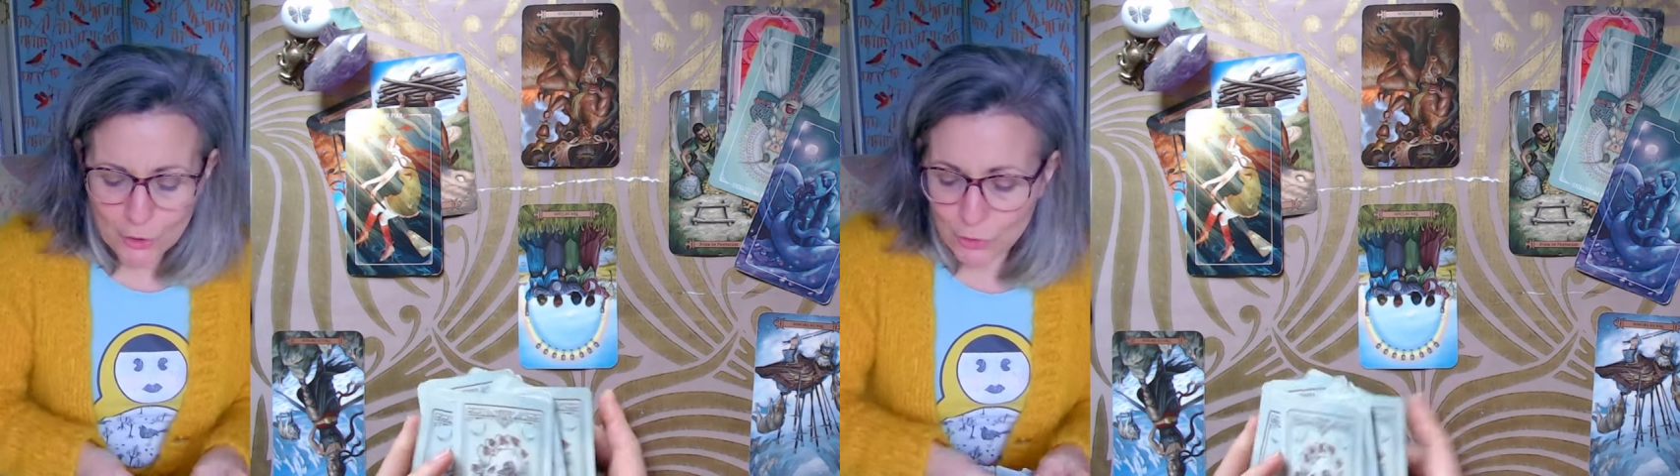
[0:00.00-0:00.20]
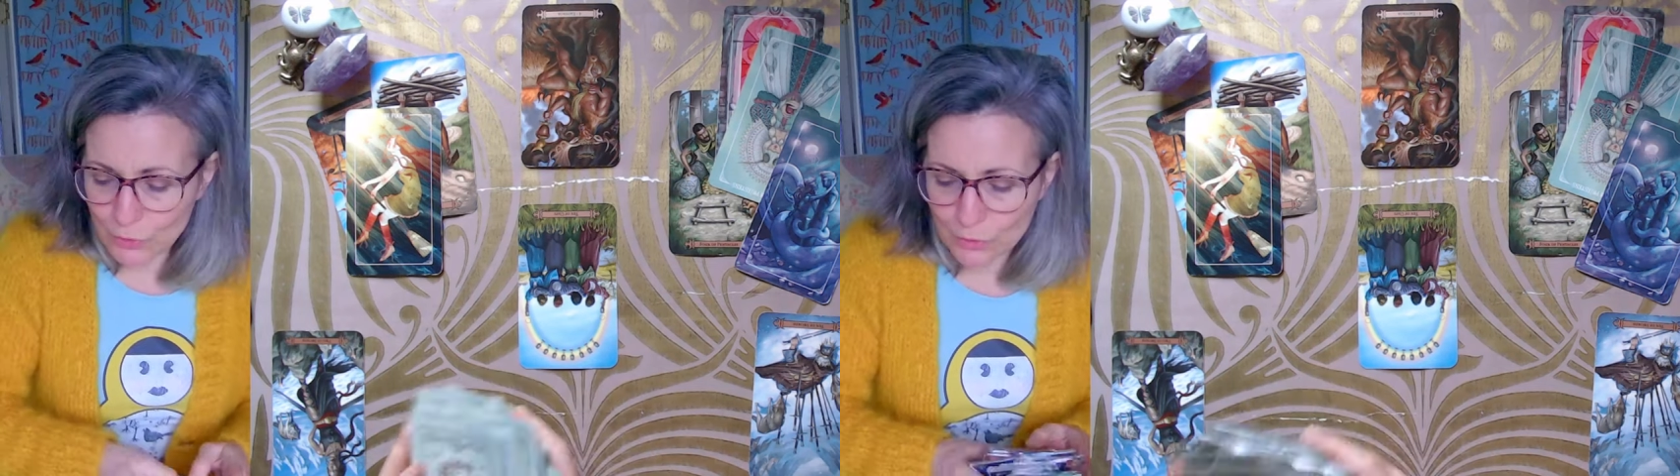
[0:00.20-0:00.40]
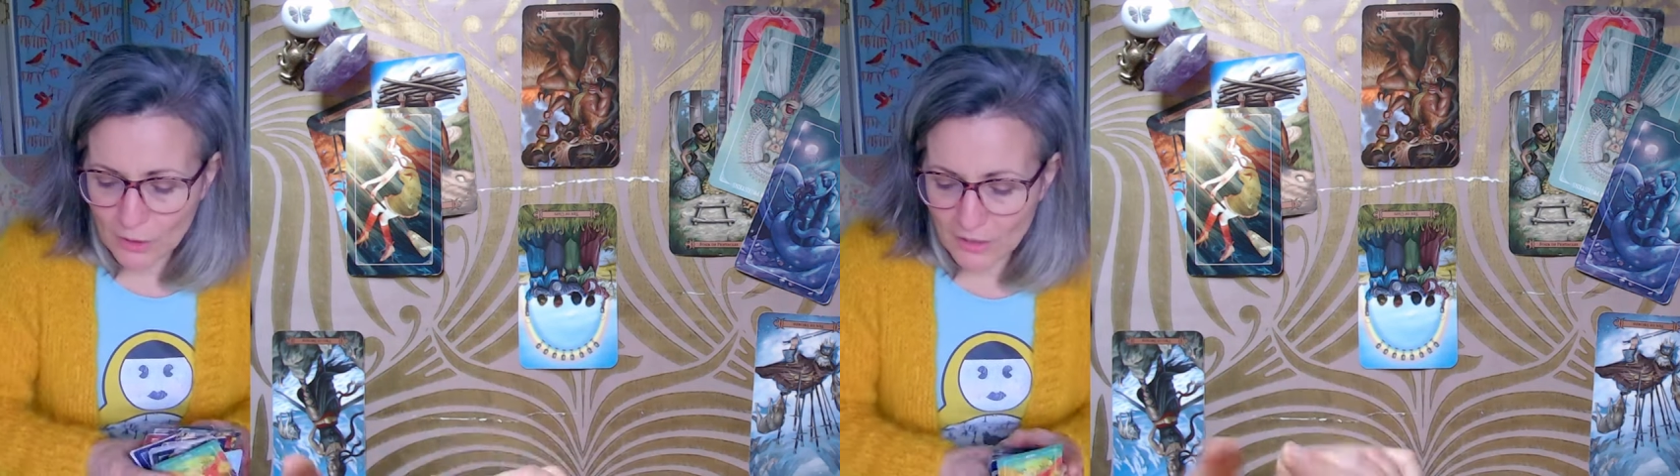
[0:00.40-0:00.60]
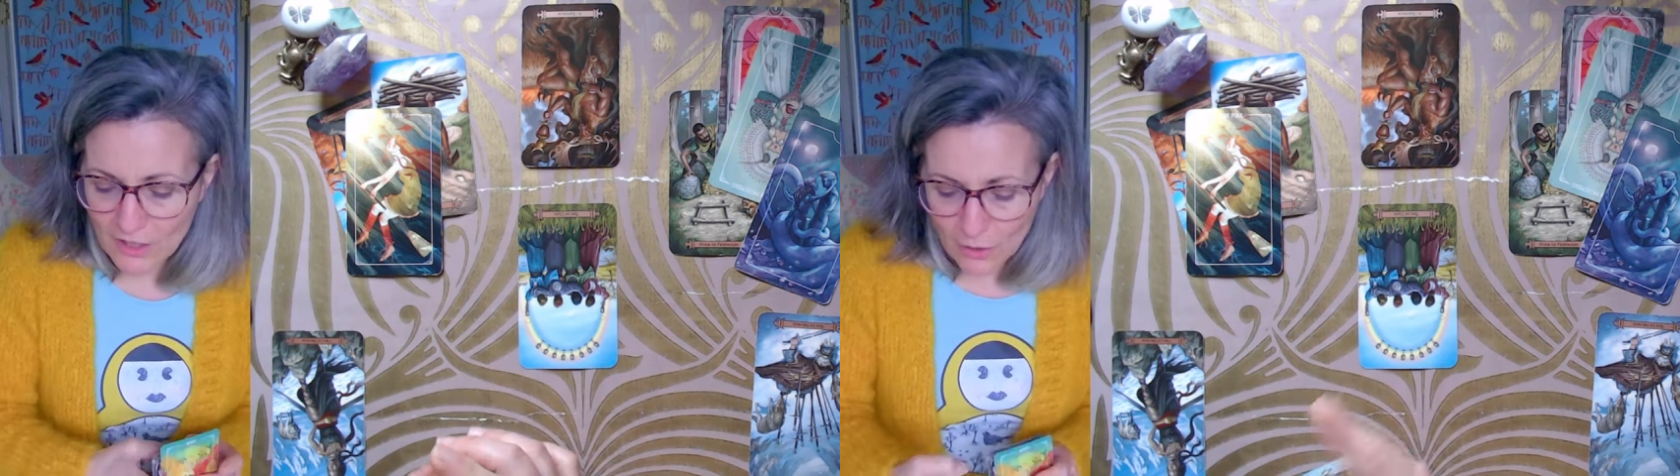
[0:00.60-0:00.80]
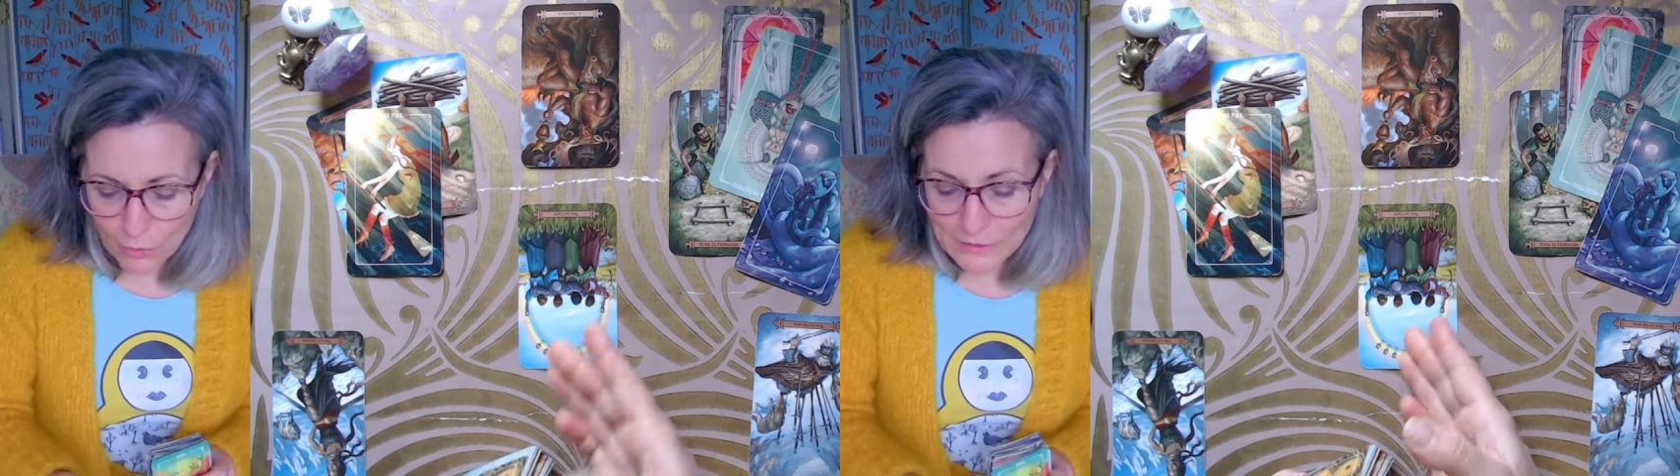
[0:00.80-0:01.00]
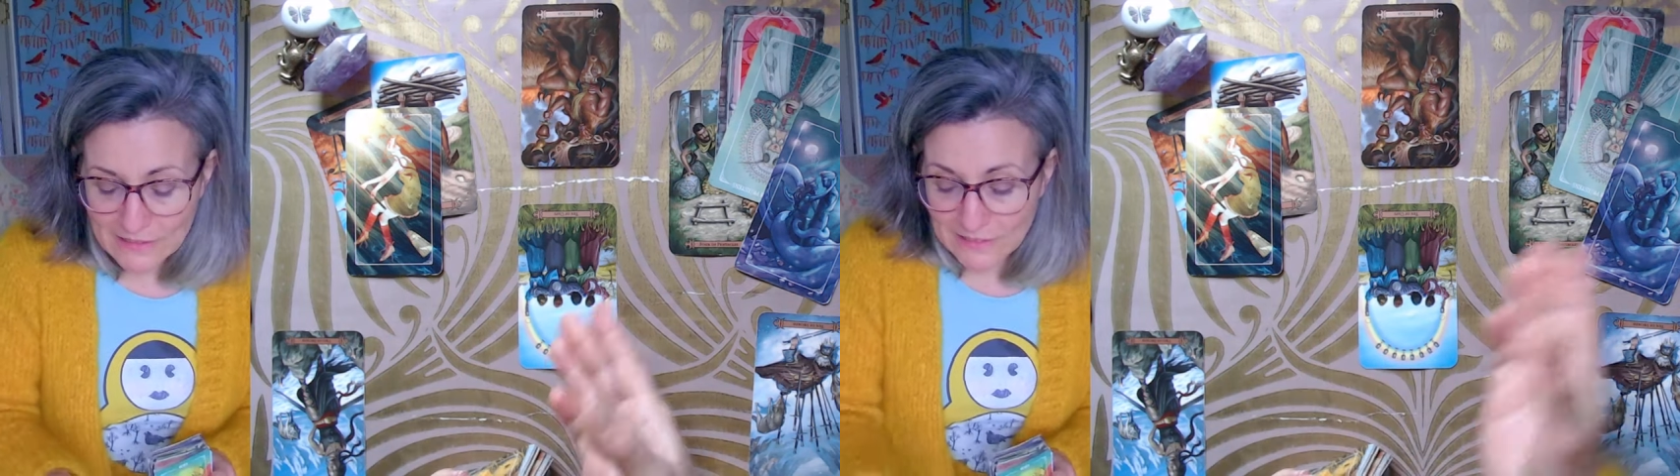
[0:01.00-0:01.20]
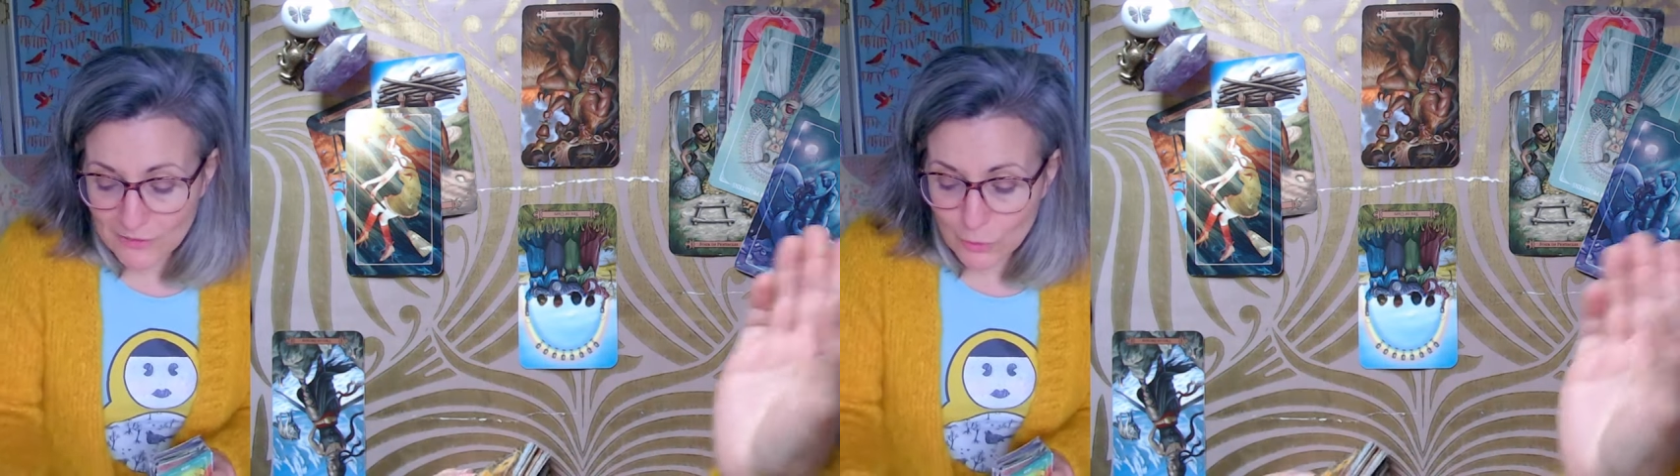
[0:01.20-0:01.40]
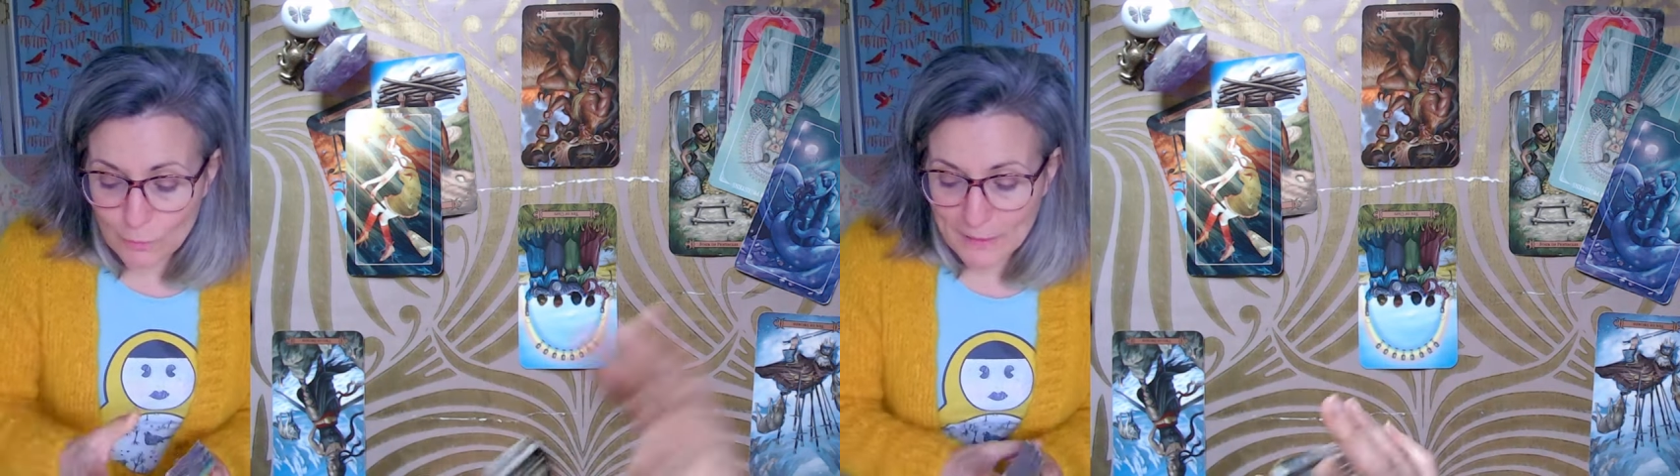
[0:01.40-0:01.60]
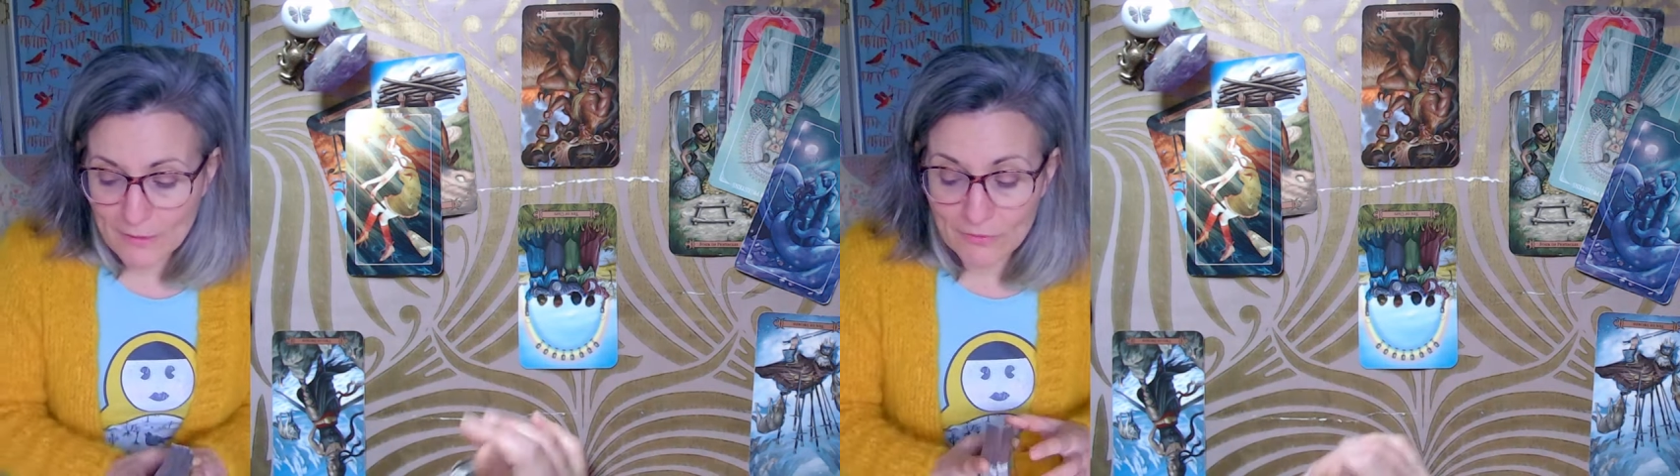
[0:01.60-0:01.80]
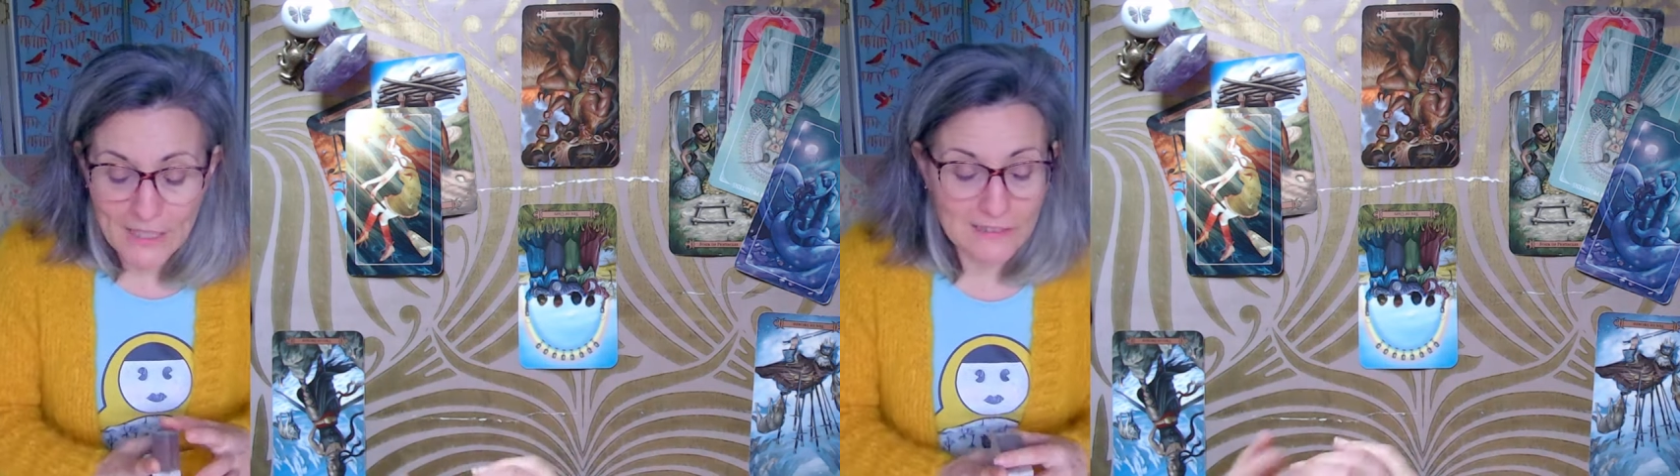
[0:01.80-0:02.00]
tu euh, on a 10 de coupe à
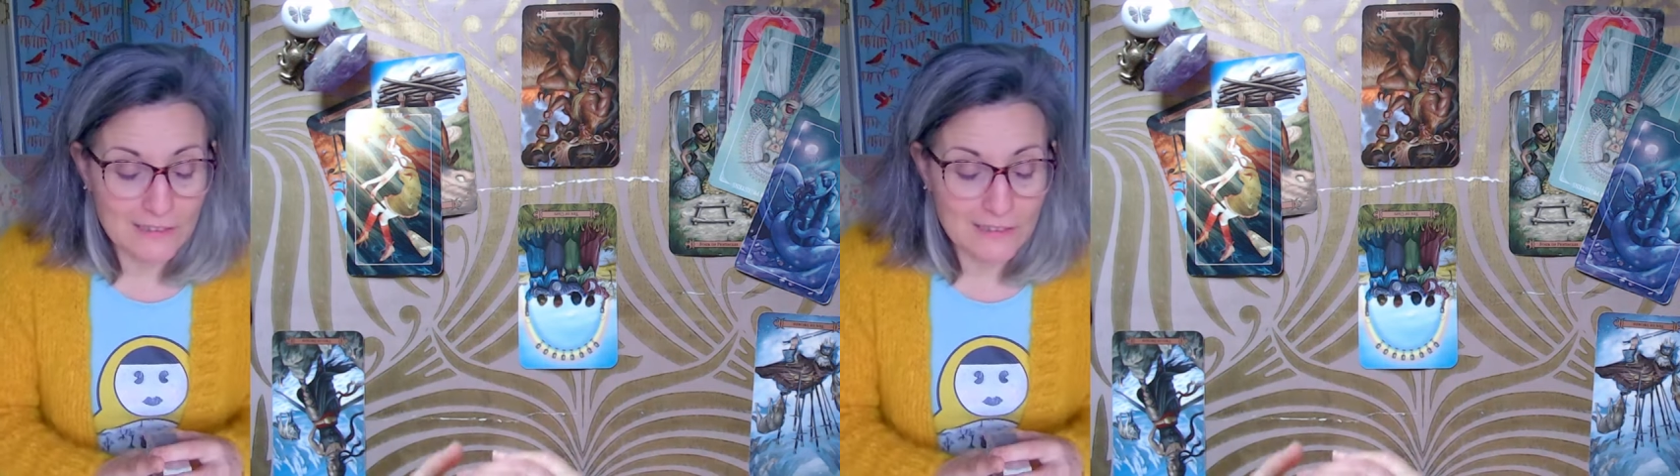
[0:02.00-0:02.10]
l'envers,